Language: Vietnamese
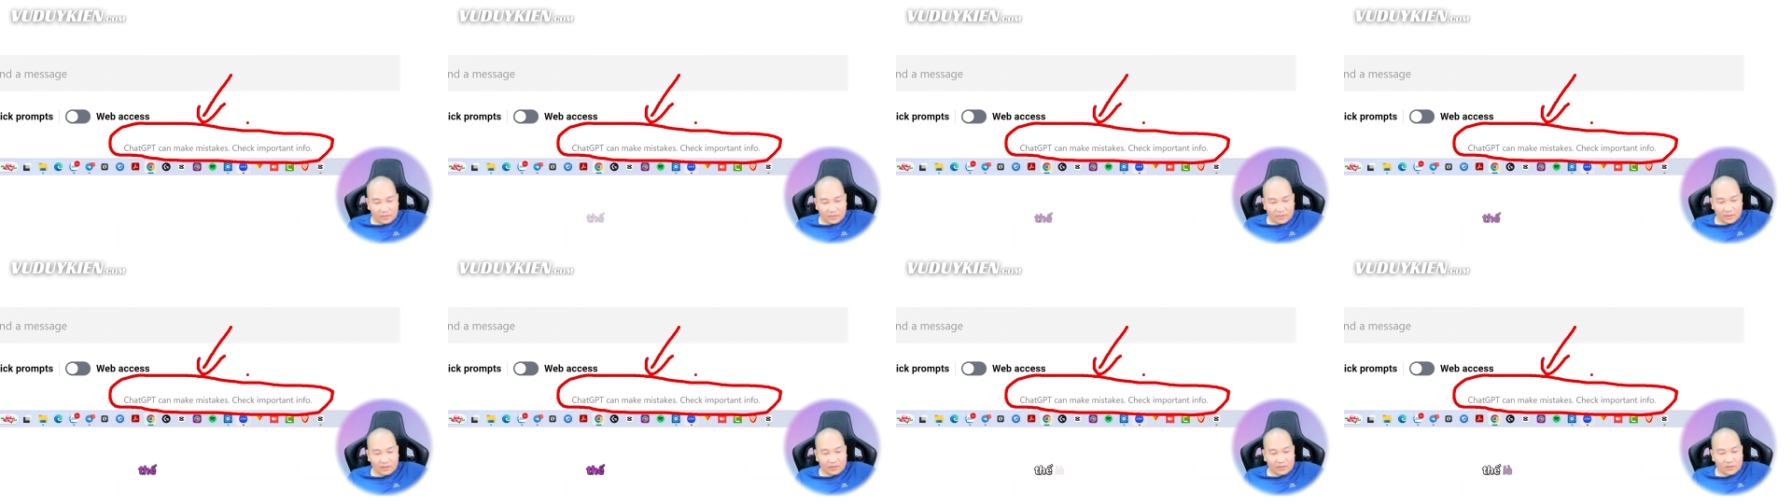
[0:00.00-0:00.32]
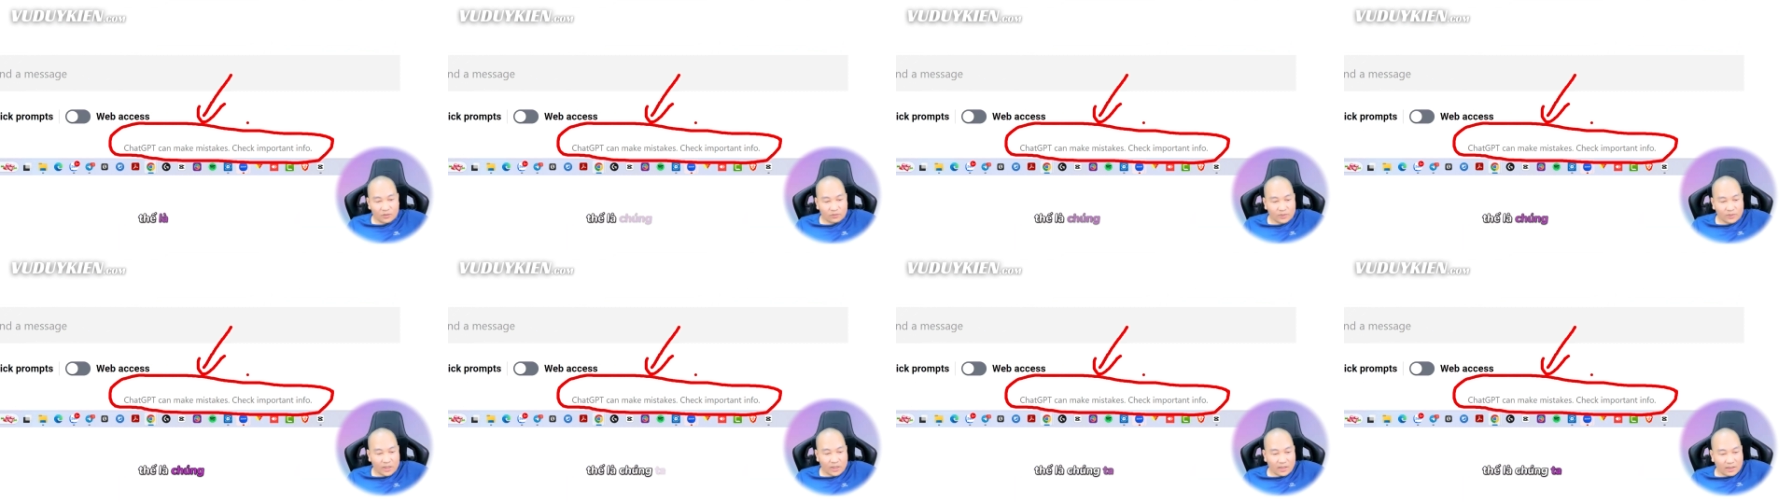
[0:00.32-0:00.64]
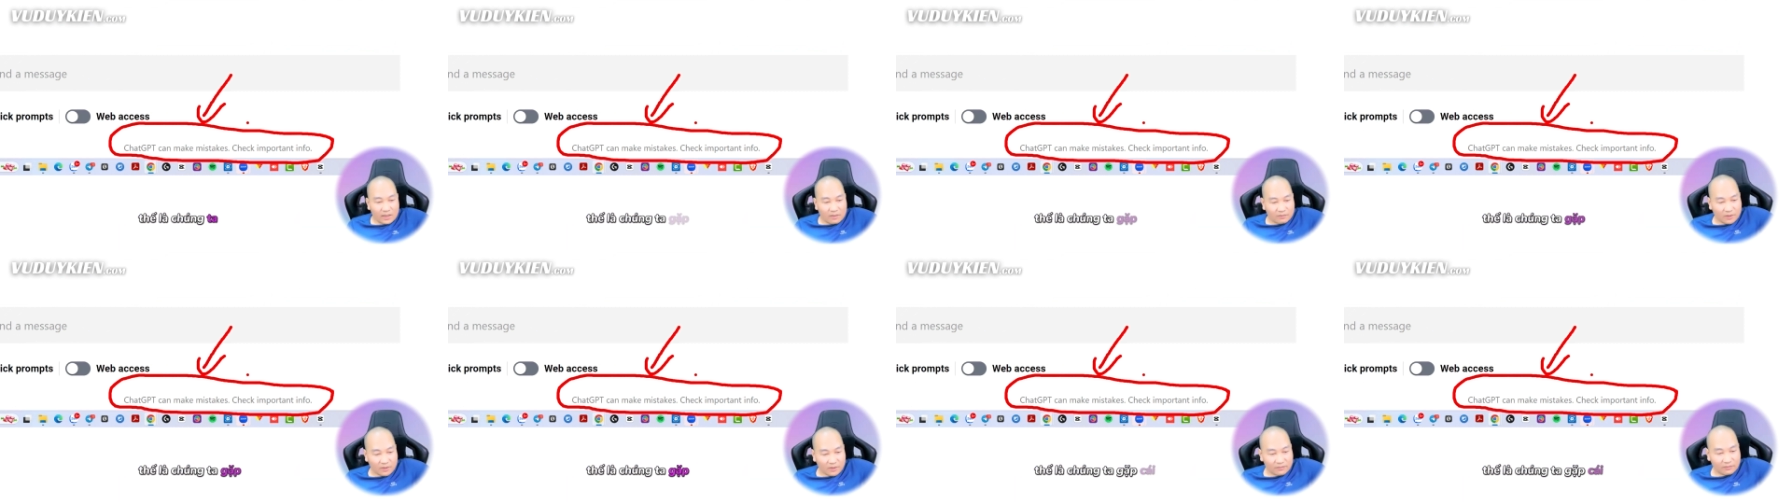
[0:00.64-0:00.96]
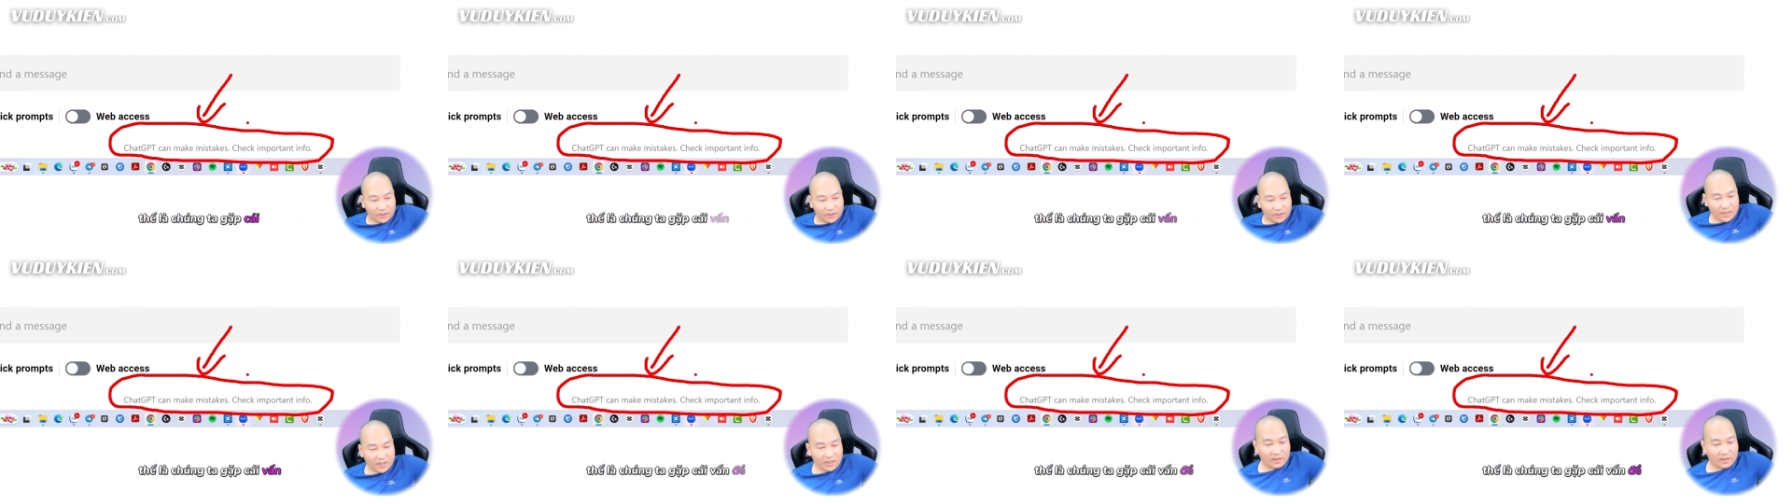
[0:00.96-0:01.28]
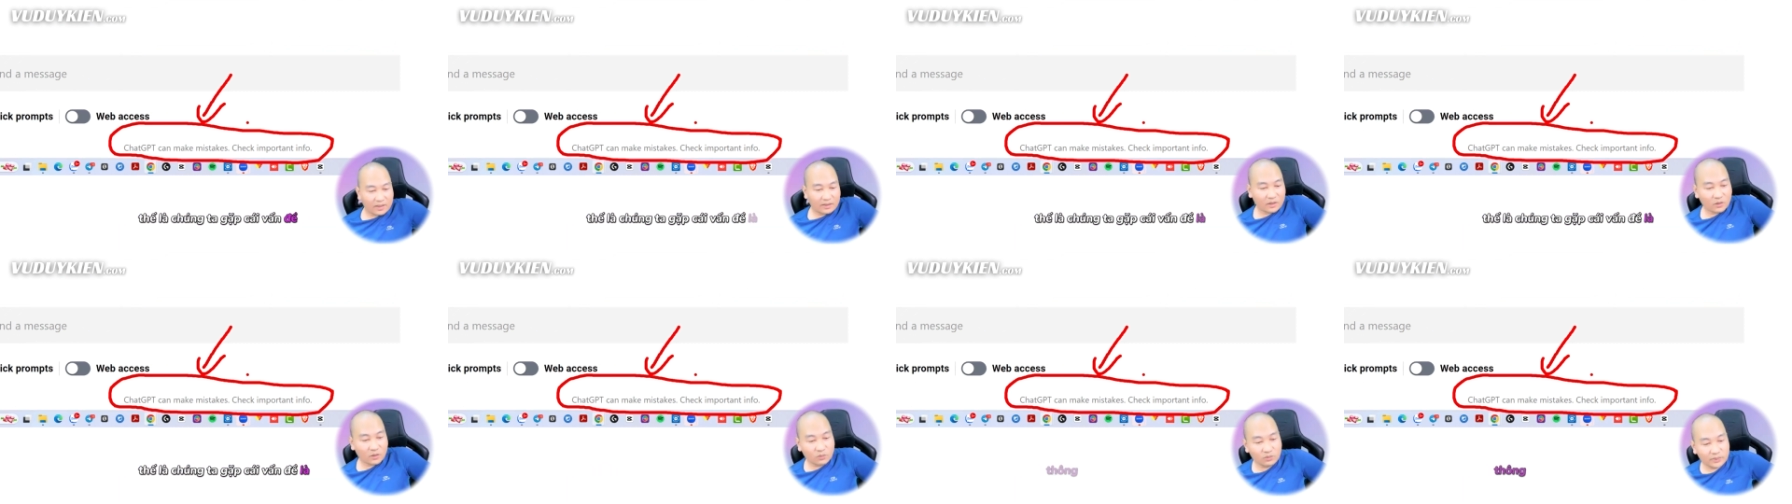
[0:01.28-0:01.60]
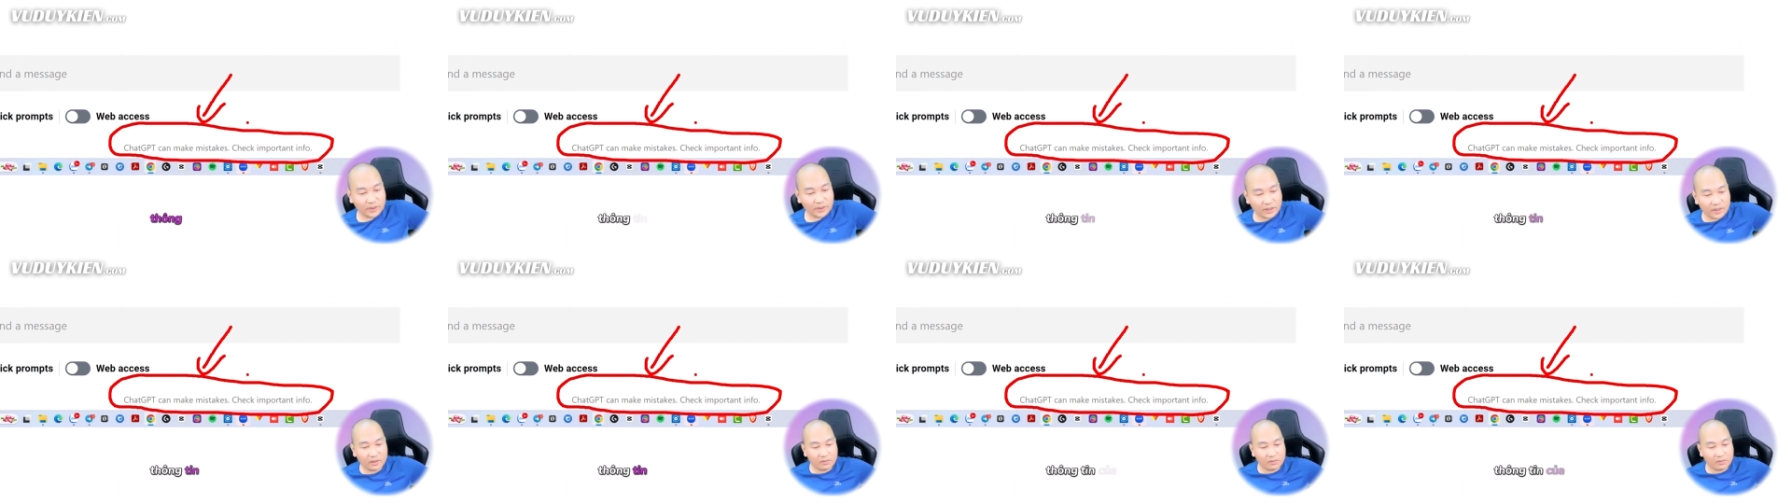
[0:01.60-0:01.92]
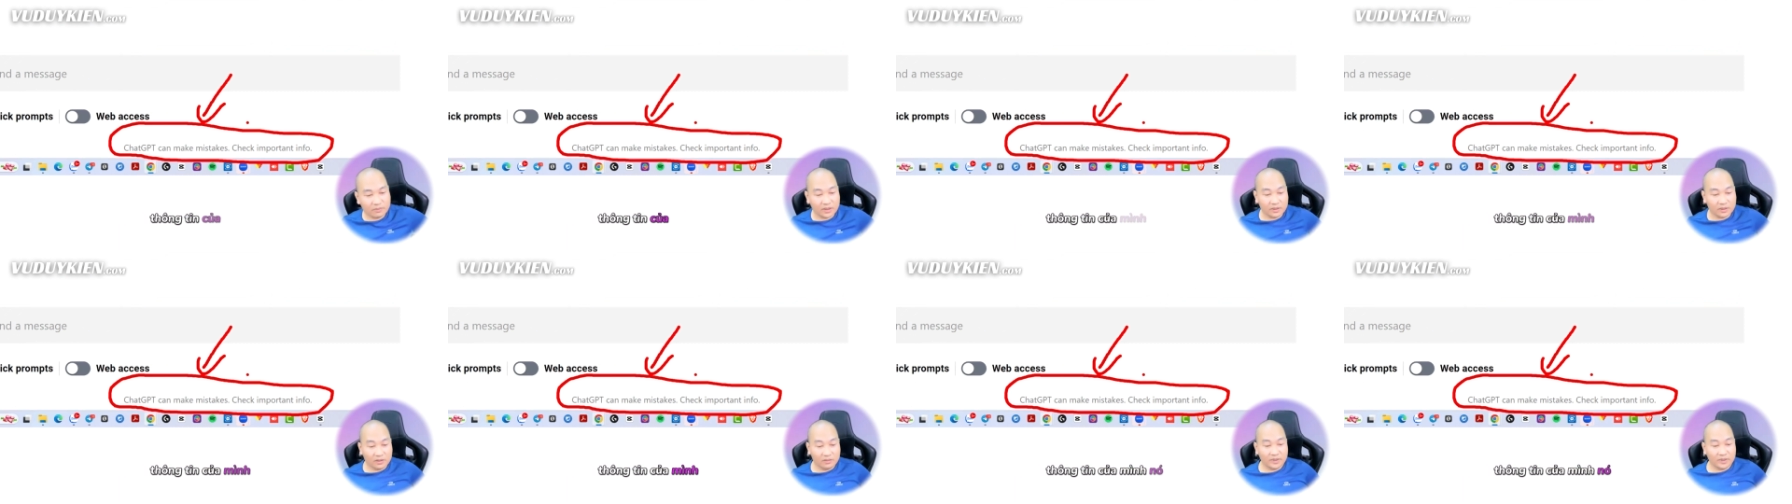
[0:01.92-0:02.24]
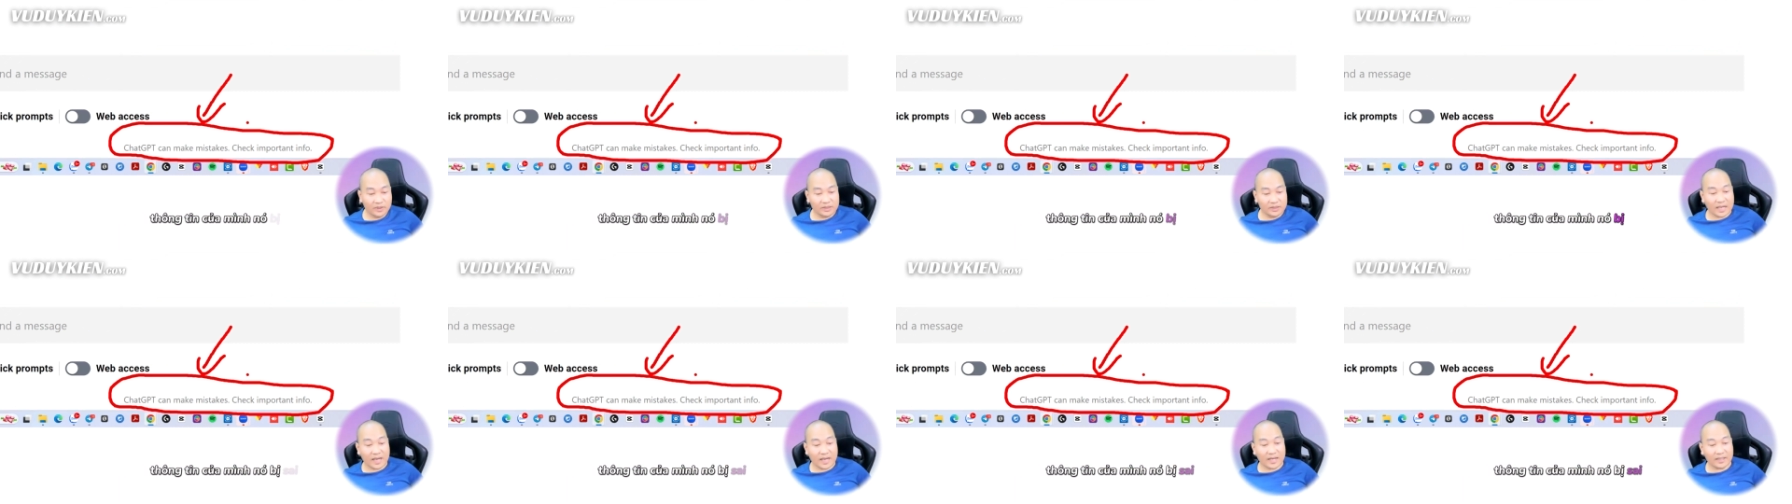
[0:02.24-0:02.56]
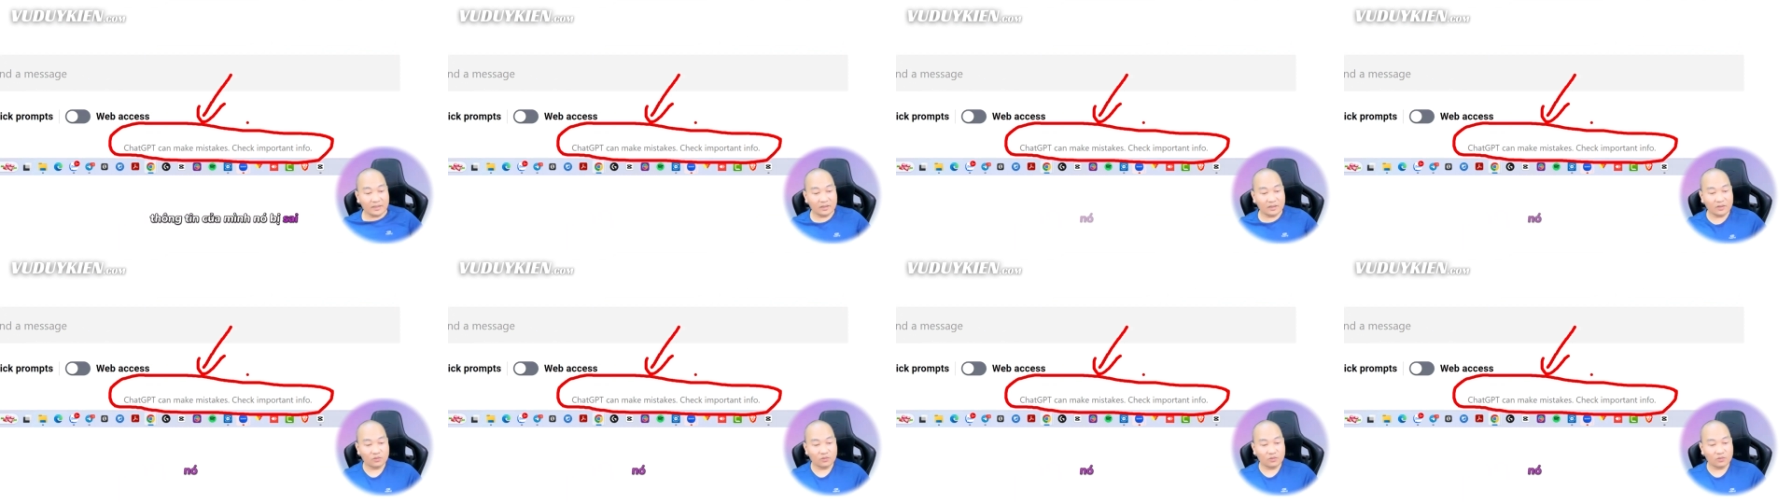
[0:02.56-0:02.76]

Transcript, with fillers: Nên là chúng ta gặp cái vấn đề là thông tin của mình nó bị sai,